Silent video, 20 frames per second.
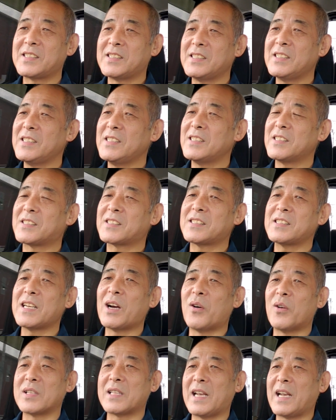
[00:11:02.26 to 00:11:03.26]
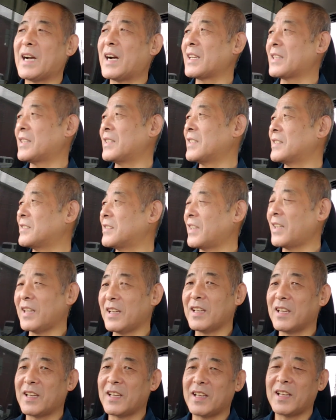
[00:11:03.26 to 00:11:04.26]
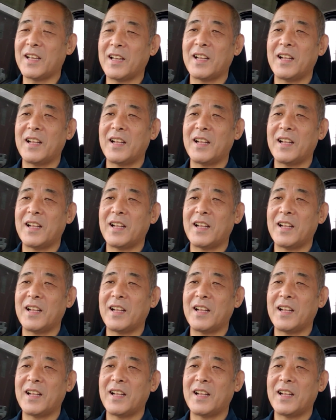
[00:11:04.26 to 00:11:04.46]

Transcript: 好き、好きな方じゃなかったですね。